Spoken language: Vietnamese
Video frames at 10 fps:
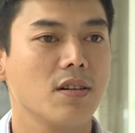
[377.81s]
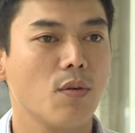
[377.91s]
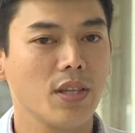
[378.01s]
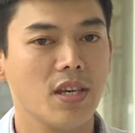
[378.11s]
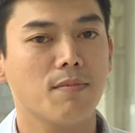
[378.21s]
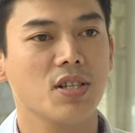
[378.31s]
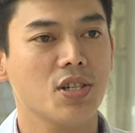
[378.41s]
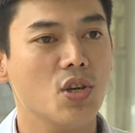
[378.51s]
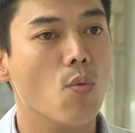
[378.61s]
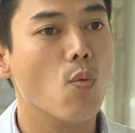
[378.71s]
quá trình mà
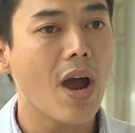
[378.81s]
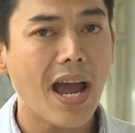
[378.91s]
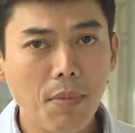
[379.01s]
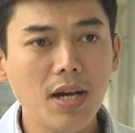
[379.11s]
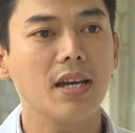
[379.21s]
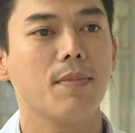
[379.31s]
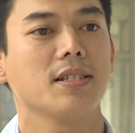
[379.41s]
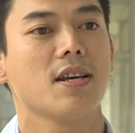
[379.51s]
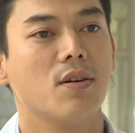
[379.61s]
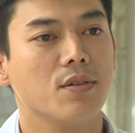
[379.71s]
sử dụng quá mức cái
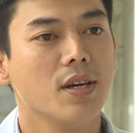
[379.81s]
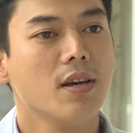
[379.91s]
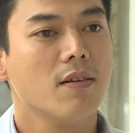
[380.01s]
mạng xã hội